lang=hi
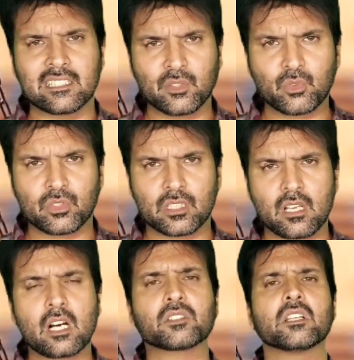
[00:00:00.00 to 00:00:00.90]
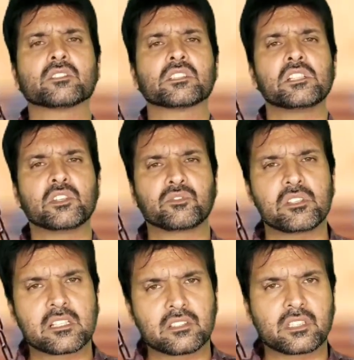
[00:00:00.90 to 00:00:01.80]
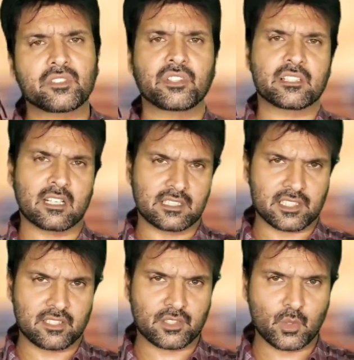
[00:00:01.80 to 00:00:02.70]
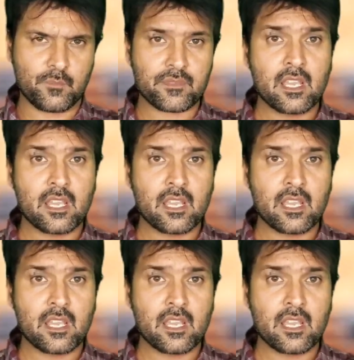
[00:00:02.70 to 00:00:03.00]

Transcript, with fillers: की नहीं सुननी अदालत की ऐसी की तैसी करना जानता हो